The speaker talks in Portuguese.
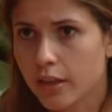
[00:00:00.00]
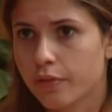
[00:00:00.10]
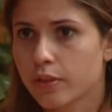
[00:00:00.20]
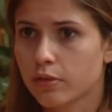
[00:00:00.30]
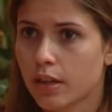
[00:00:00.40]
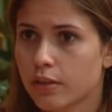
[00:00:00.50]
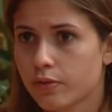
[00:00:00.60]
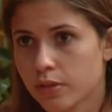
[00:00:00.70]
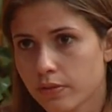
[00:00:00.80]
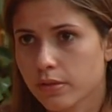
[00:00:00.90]
falei, Dourado, eu
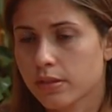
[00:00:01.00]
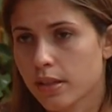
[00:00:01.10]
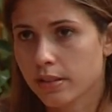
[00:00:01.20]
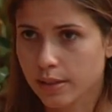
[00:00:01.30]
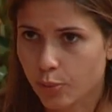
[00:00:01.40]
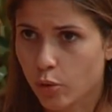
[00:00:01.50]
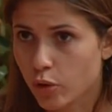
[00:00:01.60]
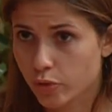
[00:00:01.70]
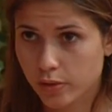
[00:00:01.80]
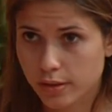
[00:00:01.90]
votei em você, sabe que eu
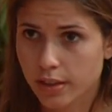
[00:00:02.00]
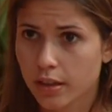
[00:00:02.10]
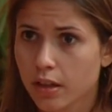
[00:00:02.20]
gosto de você,